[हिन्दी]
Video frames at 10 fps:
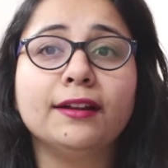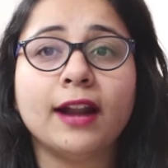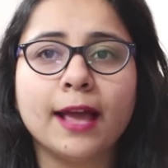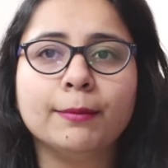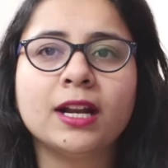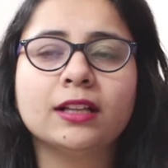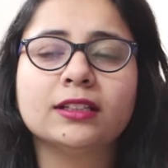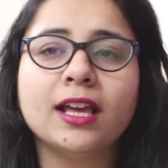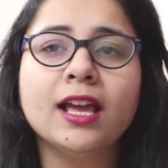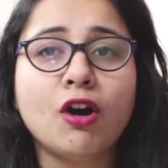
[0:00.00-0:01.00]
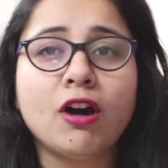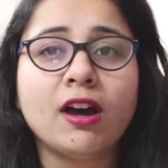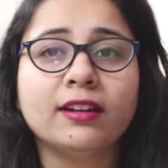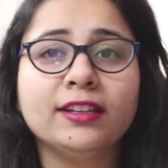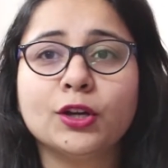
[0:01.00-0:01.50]
ड्राई बना देता है
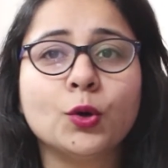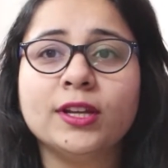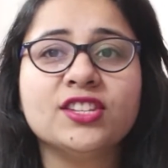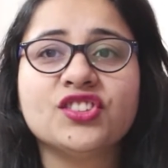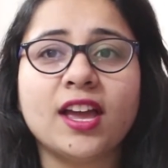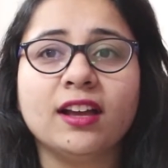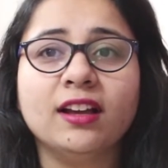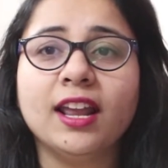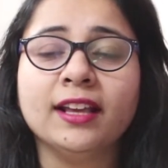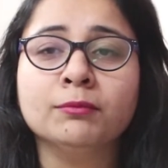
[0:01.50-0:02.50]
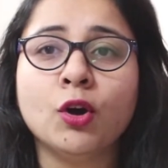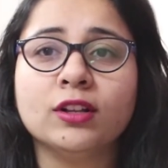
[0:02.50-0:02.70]
और ये कोई नहीं चाहेगा लाइक like,